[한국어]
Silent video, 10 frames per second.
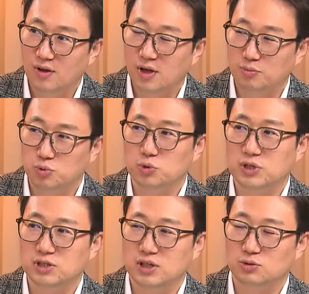예,
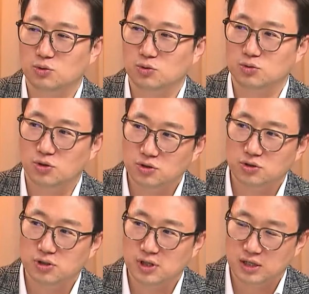부동산 시장이 또
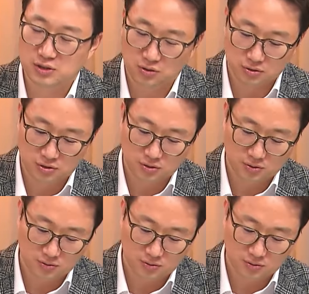떨어졌을 때가 있었거든요.